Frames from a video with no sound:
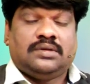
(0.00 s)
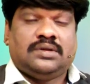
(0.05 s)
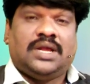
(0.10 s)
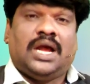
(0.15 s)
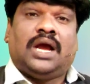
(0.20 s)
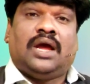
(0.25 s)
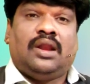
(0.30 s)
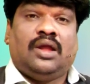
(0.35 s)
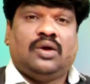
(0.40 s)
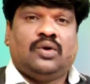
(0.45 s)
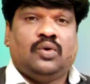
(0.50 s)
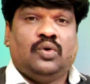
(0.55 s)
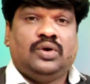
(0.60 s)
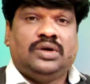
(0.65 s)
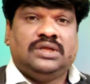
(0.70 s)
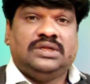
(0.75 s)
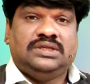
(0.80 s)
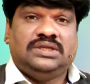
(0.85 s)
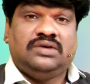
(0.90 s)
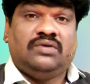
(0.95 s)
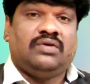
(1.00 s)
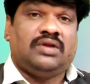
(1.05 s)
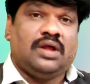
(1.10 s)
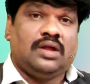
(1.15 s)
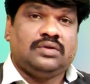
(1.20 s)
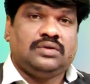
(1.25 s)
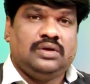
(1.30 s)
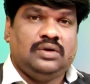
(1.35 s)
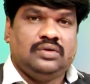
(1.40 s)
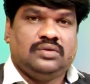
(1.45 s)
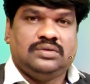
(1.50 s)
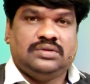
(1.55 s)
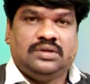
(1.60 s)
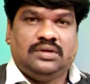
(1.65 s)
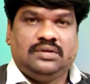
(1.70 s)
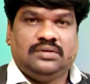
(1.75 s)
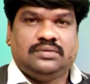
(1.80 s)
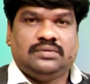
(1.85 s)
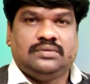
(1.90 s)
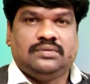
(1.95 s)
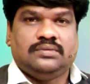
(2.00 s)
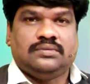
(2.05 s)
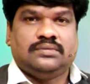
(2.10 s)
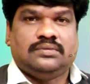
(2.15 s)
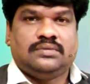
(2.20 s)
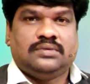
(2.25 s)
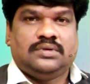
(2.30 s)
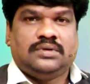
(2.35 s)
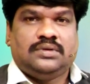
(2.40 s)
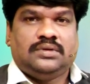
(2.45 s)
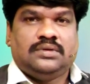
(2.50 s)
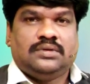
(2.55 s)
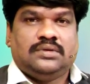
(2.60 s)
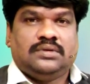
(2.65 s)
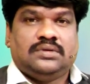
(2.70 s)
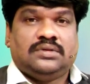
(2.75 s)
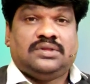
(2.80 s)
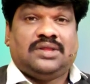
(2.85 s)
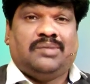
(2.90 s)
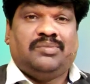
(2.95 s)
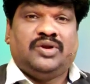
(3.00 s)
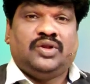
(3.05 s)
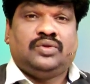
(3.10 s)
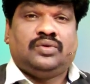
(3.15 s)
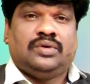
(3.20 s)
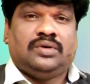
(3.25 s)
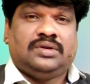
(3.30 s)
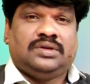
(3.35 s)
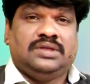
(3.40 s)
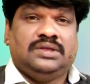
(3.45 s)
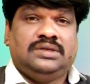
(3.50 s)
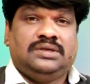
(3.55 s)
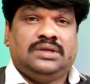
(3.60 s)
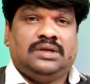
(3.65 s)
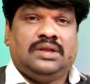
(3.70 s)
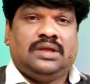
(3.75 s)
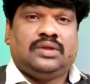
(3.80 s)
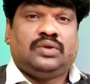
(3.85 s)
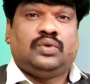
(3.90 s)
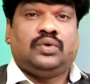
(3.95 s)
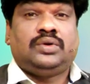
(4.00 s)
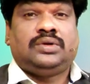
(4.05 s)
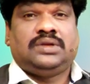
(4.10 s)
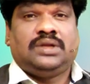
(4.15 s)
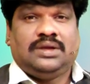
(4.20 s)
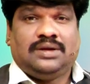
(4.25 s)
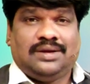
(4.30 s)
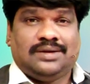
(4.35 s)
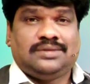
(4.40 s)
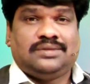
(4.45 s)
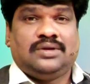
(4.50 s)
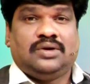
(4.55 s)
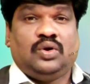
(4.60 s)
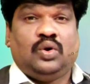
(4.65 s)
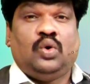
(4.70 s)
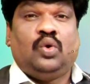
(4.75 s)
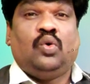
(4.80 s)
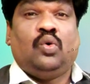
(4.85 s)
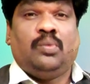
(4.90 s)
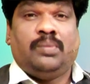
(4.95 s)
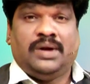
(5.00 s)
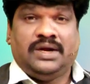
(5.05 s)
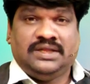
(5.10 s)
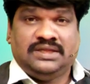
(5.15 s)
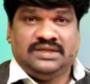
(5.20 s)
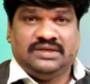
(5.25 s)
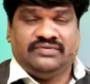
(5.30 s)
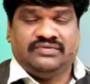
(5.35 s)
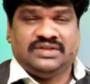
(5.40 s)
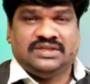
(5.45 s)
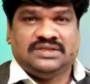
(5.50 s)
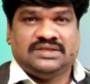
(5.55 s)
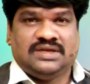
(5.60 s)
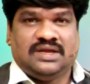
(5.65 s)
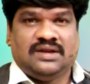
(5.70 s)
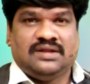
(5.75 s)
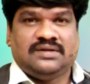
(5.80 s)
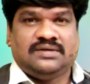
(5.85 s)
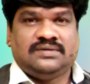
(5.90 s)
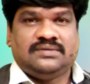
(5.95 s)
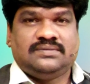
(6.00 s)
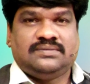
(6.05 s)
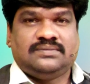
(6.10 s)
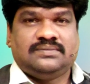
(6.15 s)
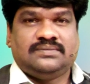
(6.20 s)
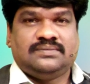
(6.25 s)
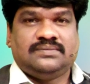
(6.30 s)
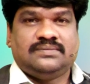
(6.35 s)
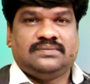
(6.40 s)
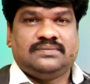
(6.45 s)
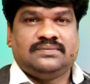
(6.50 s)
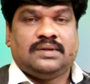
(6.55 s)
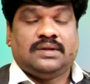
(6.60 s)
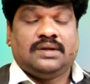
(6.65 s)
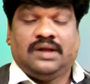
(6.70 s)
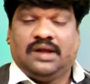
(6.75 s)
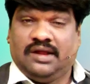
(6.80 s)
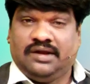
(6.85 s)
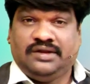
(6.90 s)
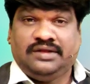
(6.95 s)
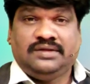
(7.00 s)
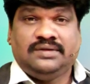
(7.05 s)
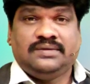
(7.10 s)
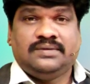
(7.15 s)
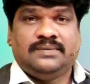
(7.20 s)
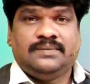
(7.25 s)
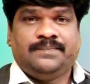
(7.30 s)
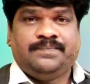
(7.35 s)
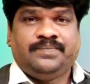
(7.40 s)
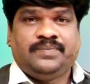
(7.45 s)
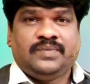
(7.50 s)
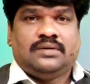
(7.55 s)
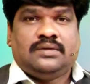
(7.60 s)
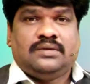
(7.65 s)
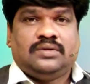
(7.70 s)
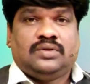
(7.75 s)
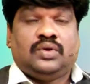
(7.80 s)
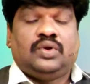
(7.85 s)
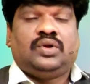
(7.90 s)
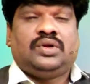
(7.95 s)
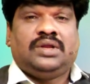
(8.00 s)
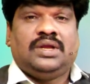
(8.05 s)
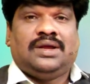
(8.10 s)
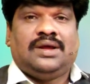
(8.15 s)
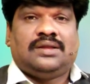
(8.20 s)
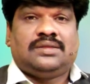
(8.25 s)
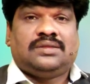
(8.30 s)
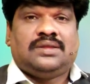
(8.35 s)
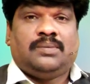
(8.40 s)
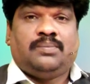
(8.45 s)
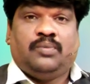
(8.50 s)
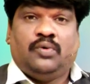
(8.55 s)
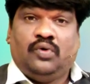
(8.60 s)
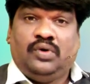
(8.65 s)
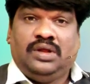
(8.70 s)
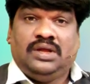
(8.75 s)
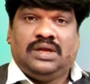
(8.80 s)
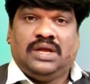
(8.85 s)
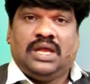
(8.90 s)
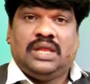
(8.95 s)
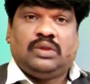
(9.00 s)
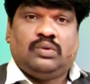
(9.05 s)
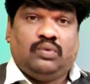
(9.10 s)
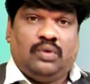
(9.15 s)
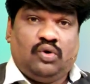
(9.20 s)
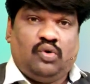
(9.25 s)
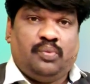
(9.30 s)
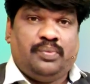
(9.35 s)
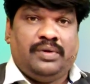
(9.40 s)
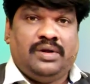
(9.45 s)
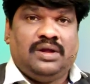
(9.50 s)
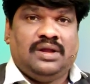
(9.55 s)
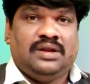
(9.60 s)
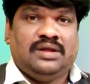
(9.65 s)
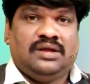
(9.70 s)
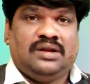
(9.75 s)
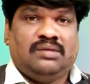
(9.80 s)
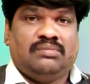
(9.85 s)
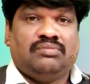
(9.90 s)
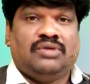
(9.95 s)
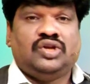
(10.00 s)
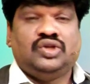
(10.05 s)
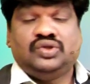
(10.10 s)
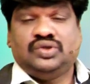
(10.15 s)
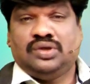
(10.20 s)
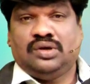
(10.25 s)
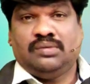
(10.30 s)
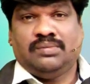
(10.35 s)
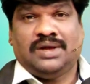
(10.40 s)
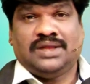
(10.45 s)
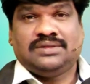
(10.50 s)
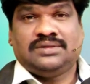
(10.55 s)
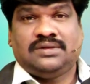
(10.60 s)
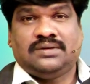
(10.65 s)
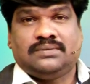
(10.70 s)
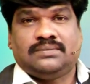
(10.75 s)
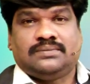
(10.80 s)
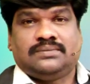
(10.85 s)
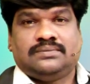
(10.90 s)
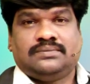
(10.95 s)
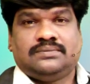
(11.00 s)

సకల కోటి జీవరాశులకు తెలుసు తమను సృష్టించిన సృష్టికర్తకు లోబడి జీవించాలని కానీ సృష్టికర్త పోలిక స్వరూపం కలిగిన మనుషులు మాత్రం